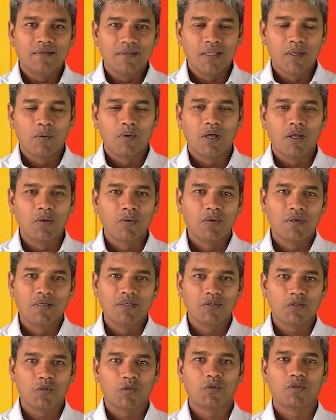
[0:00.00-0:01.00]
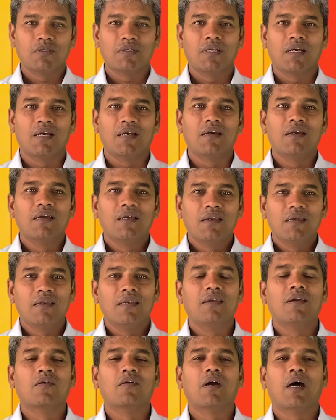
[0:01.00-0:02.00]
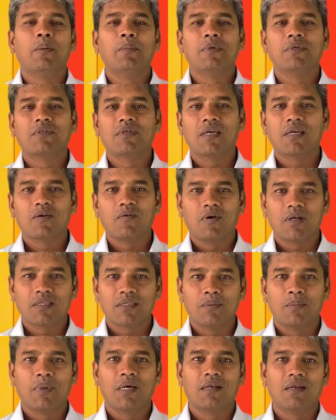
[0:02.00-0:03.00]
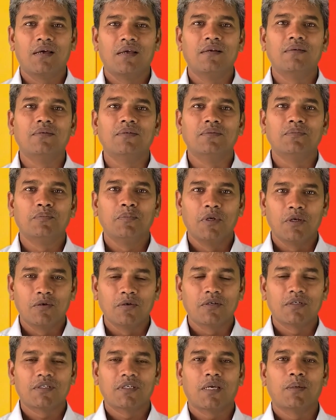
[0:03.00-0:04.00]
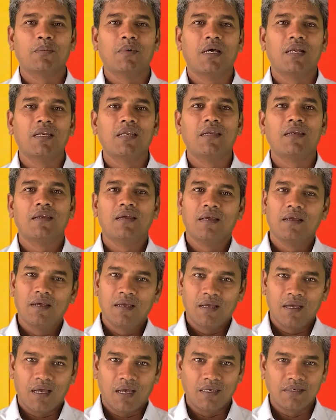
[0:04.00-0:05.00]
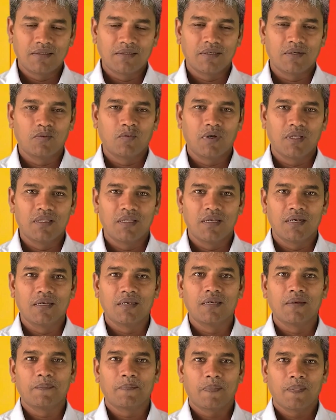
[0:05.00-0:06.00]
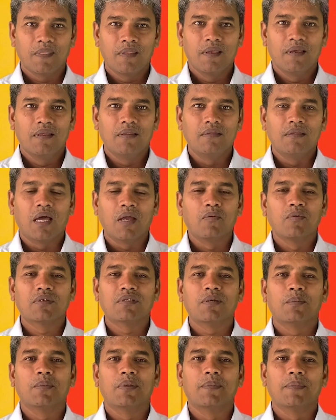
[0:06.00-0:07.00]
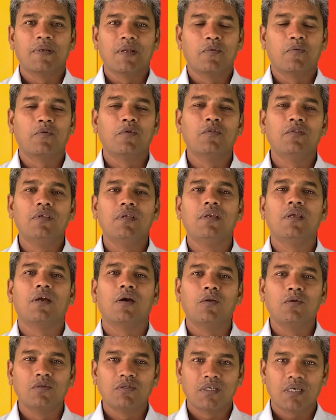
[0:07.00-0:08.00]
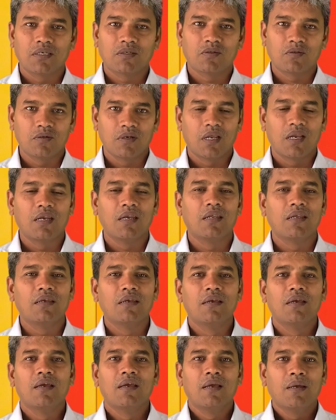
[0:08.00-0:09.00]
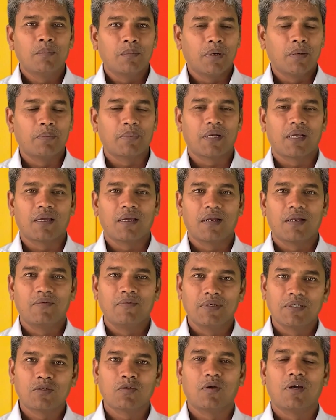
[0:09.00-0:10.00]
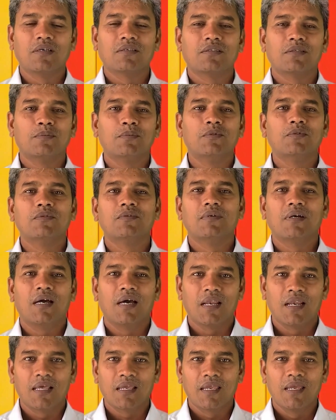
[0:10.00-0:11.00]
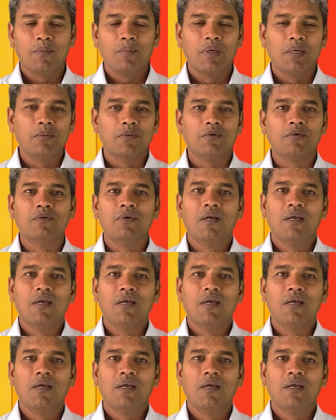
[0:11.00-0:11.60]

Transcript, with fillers: దేవుడు అనుగ్రహించుచున్న ఈ యొక్క అభిషేక వర్తమానాలు మీకు క్షమాన్ని ఆశీర్వాదాన్ని దైవ సంబంధమైన వృద్ధిని కలుగు చేస్తున్నాయని మా ప్రగాఢ విశ్వాసము అలాగే మేము